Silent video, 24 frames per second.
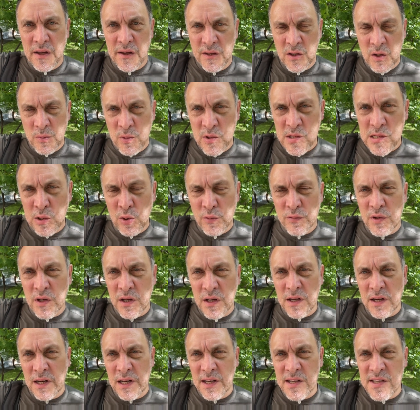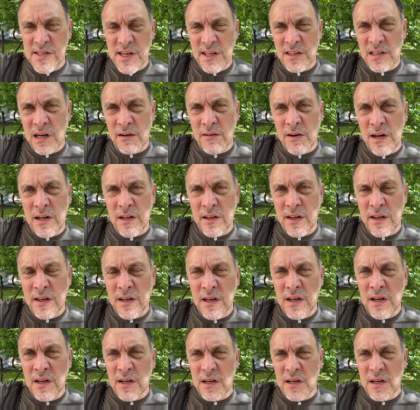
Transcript: Это, безусловно, Алексей Навальный,